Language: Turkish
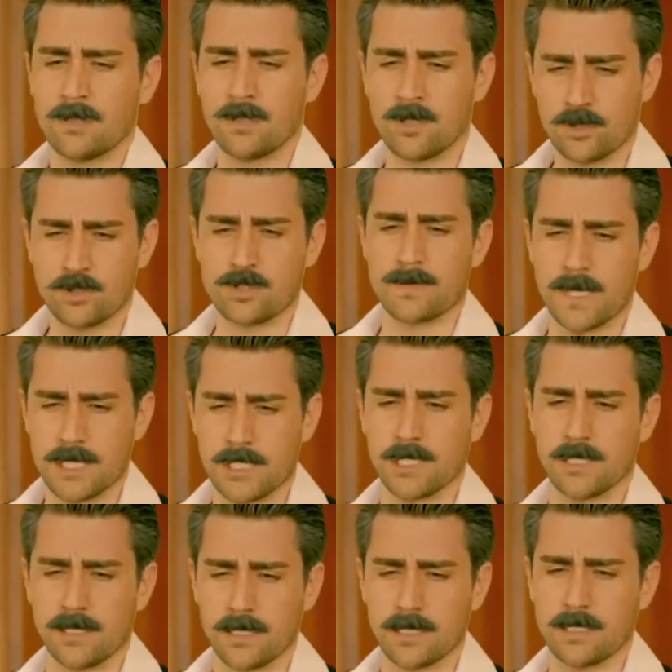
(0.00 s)
35
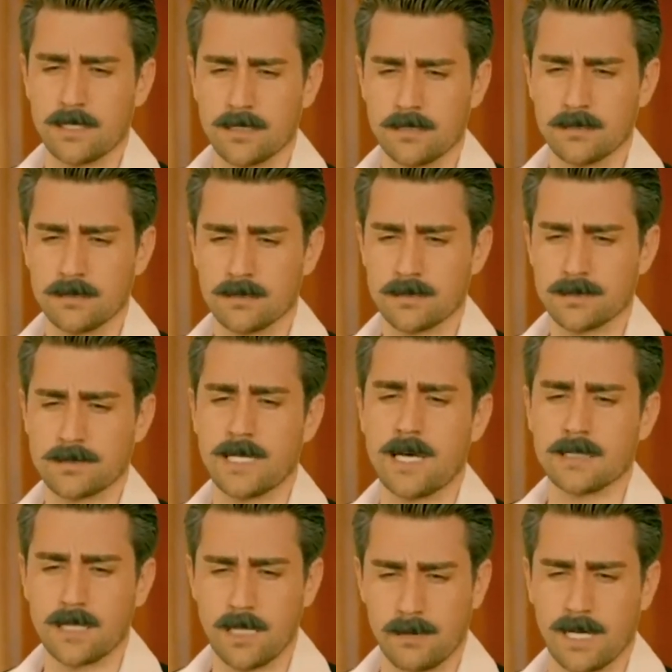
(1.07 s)
yıllık
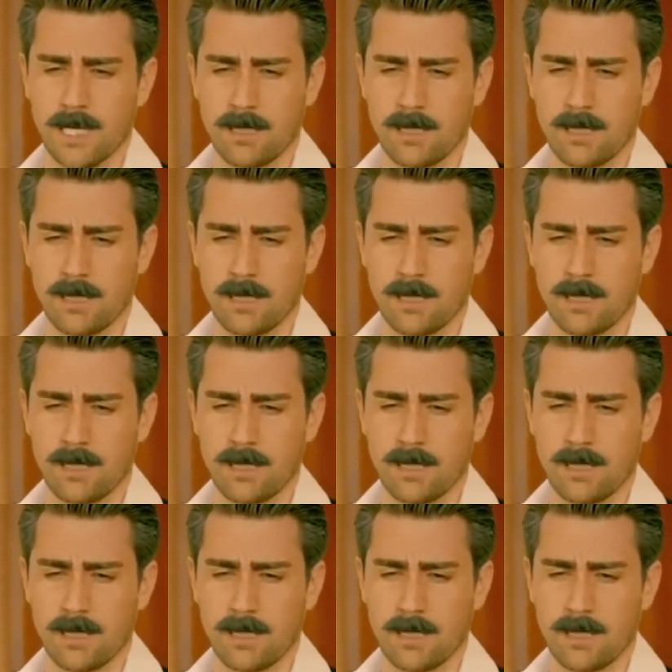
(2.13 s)
sahte bir